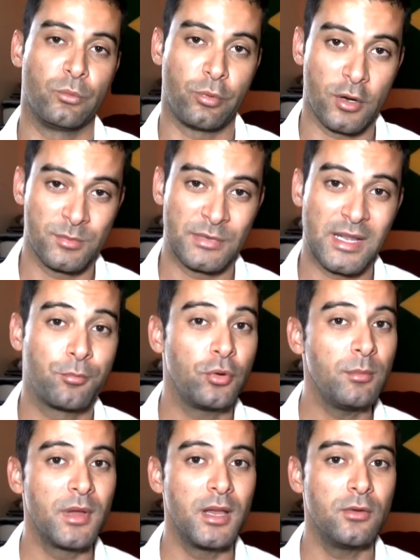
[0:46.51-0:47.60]
pode mandar por
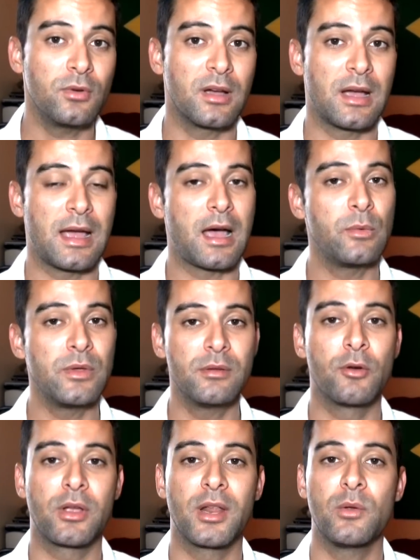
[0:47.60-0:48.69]
e-mail,
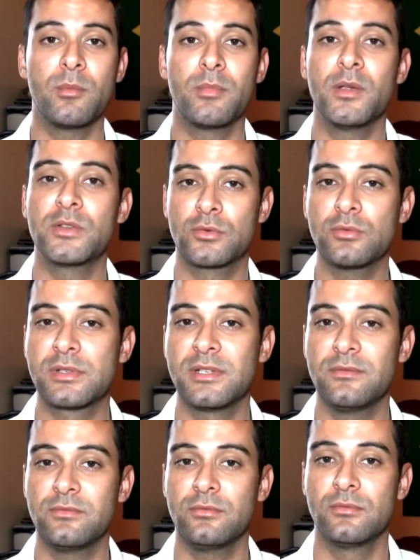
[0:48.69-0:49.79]
eu criei um e-mail
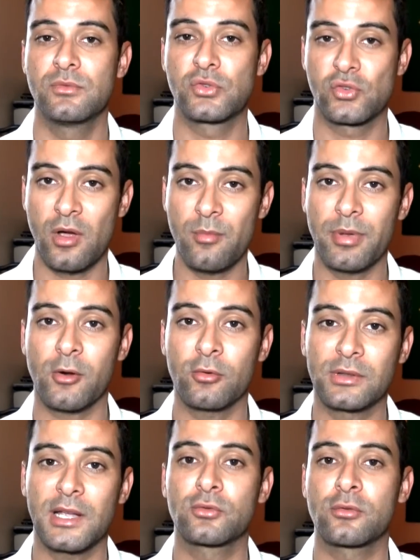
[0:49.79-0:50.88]
exclusivo só para
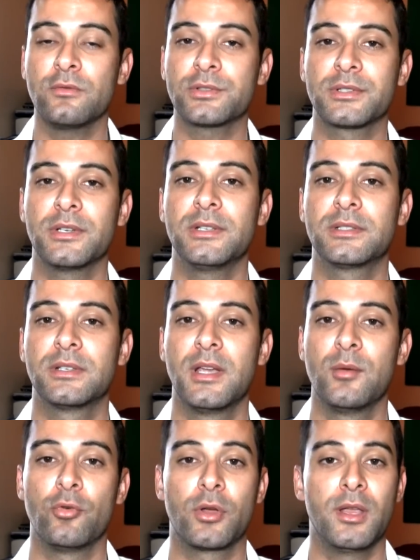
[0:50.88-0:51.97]
contato com vocês,
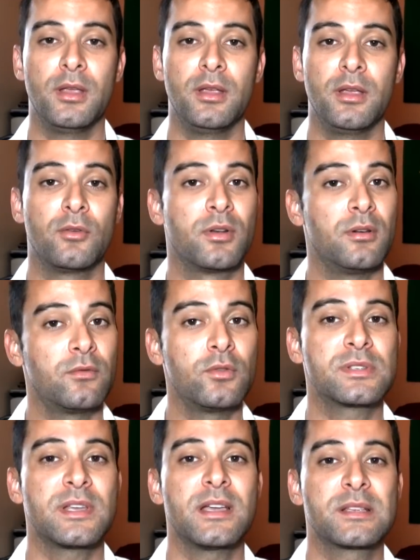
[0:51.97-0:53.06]
porque eu não vou
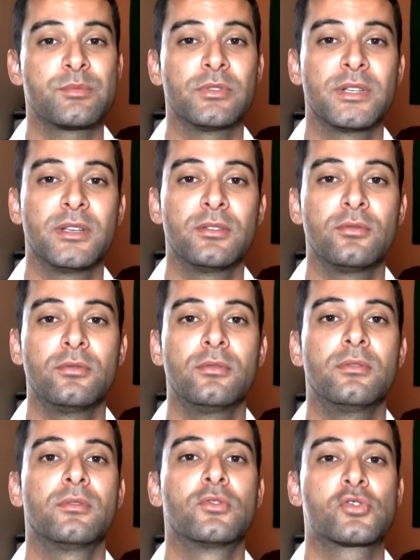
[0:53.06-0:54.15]
estar
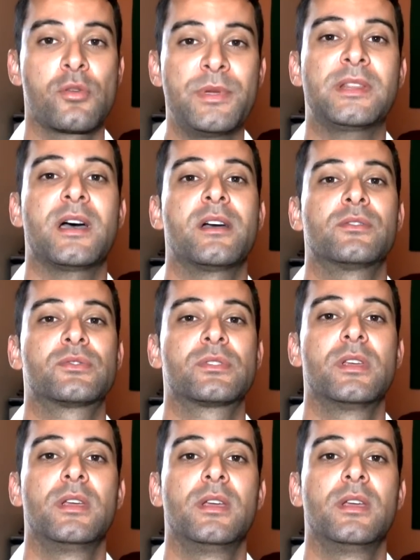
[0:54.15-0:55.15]
respondendo nos comentários.